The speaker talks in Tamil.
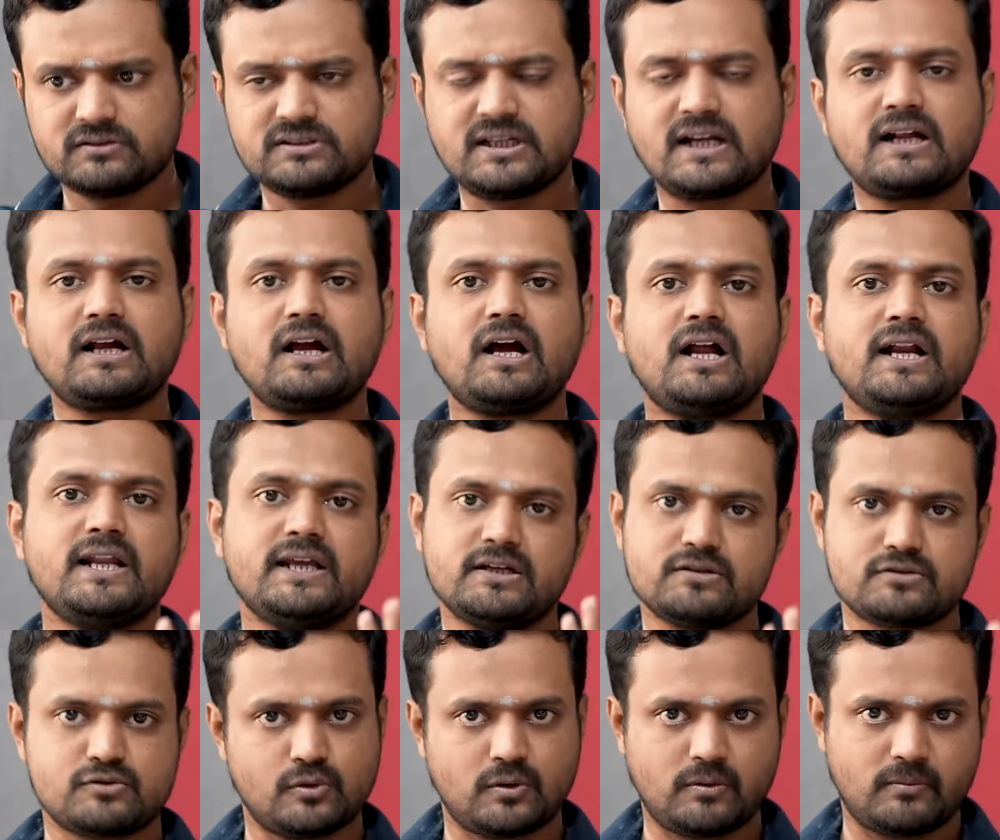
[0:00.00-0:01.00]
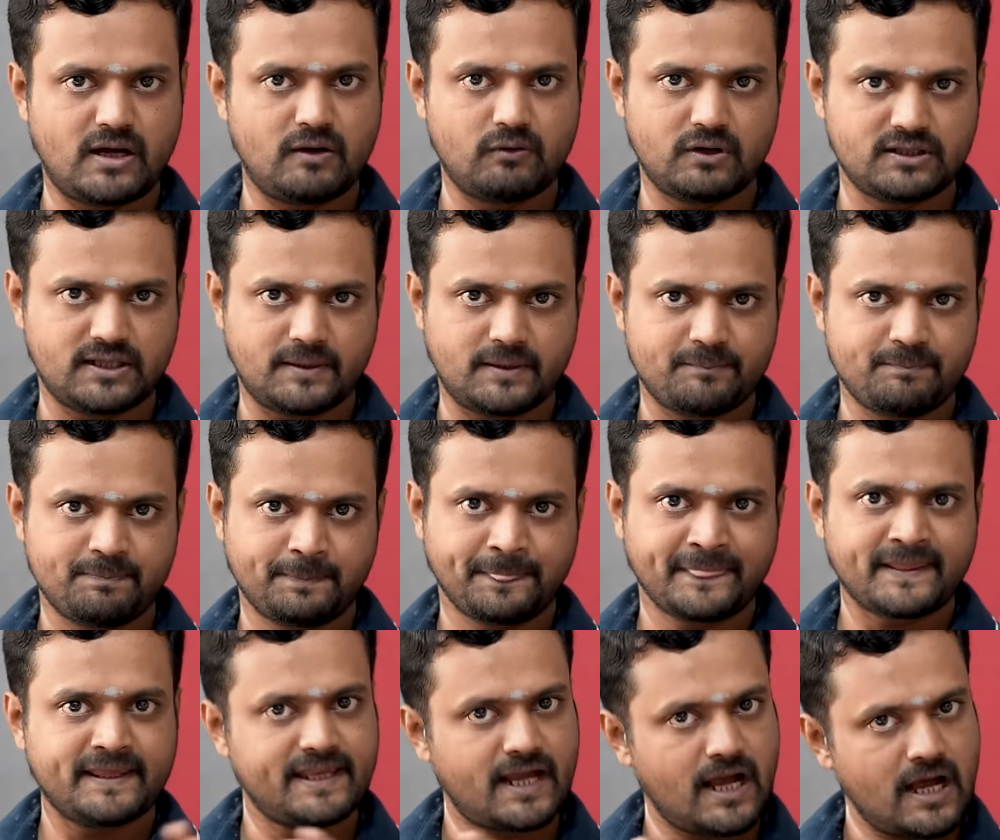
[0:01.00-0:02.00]
தற்காலிக சுகம் அவ்வளோதான்
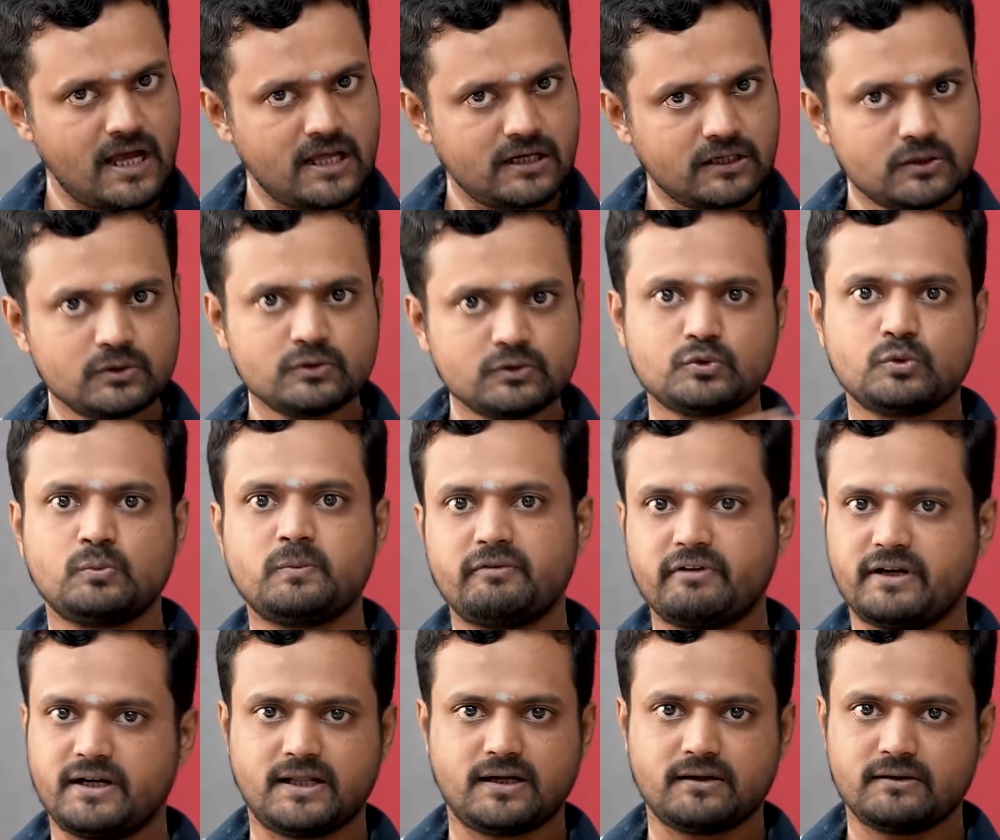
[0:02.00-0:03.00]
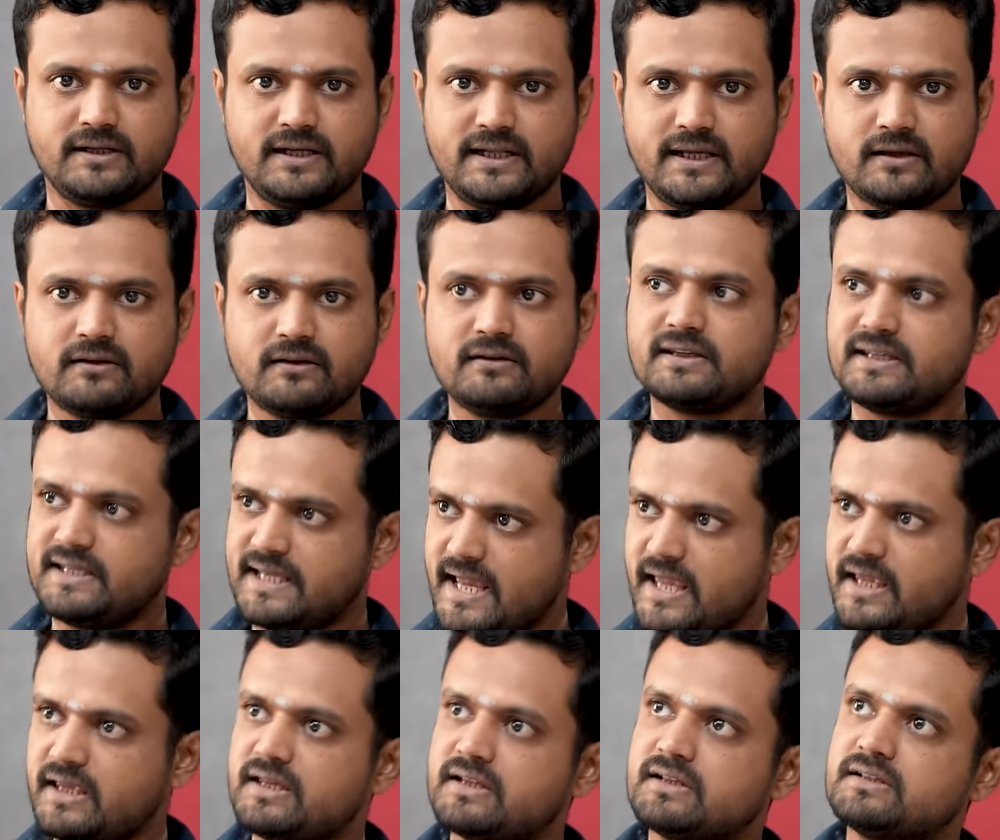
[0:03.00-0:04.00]
யாருக்கும் துன்பம் வேண்டாம் இல்லையா
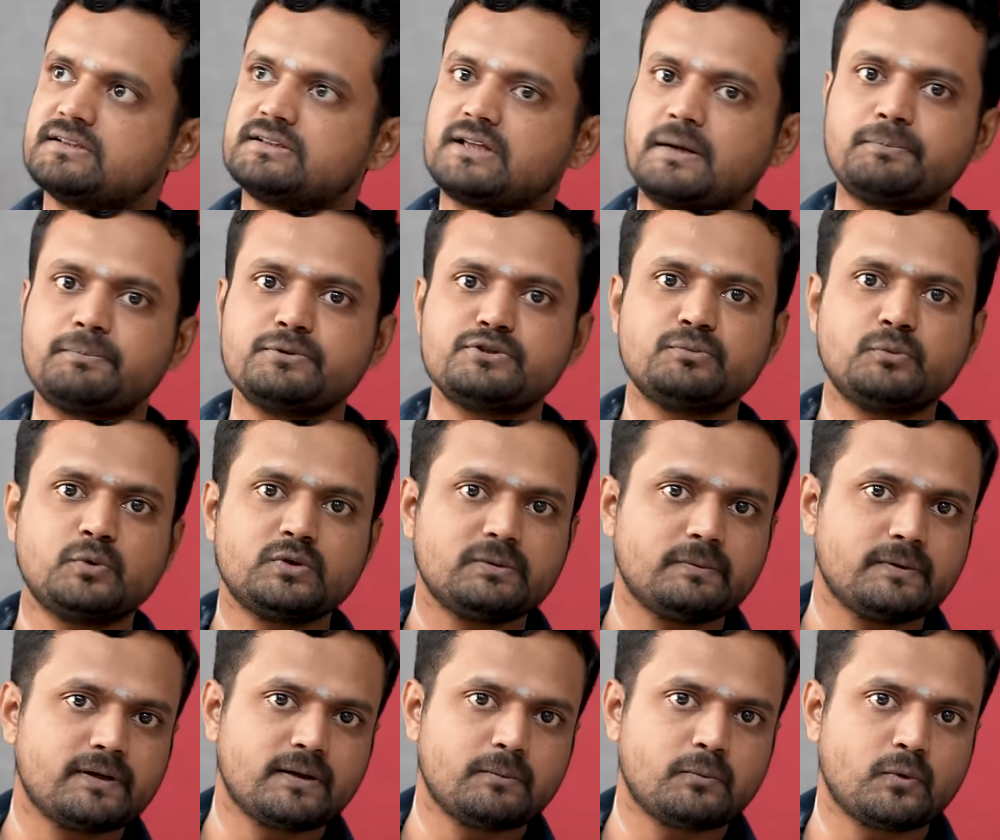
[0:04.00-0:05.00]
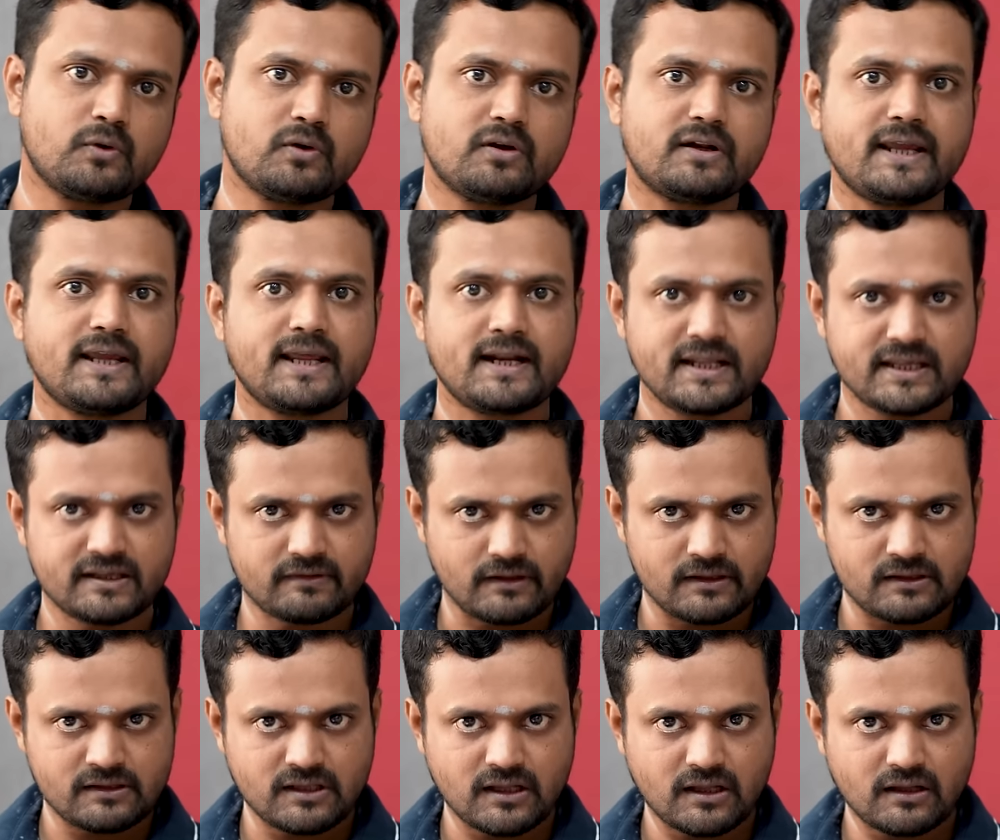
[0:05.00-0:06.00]
ஏன் இங்கேருந்து தப்பிச்சு முக்தி பேருக்கு போகணுங்கிறேன் ஏன்னா இங்கே
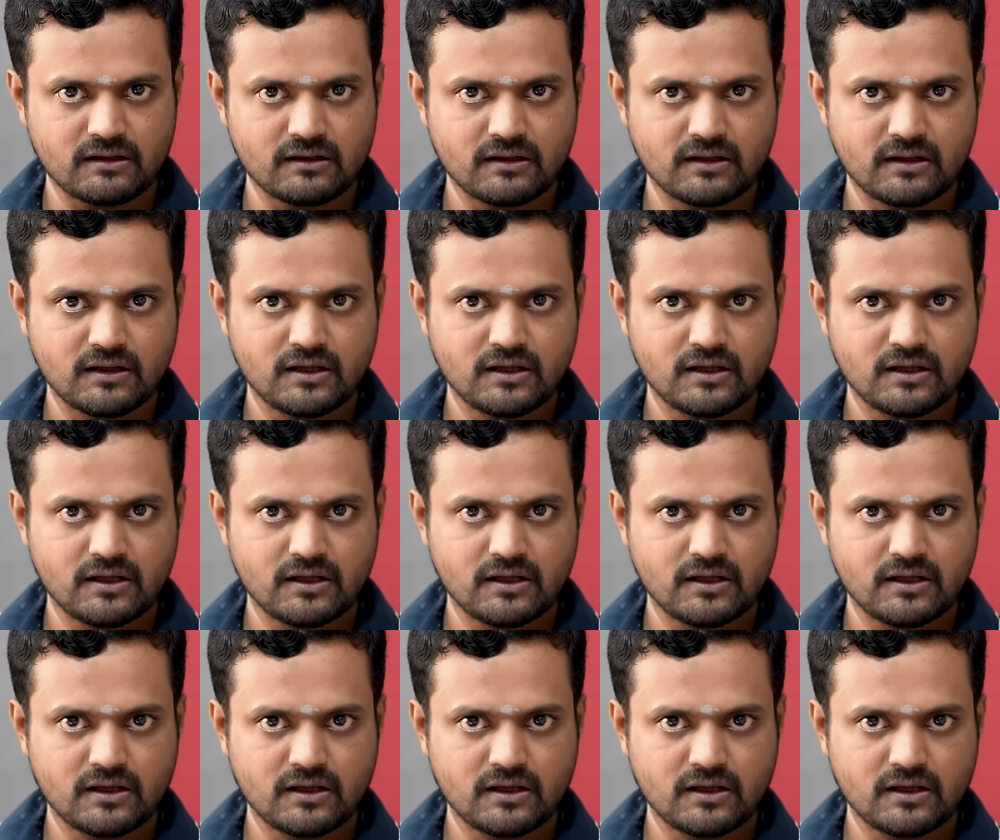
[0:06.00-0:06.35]
வந்தால்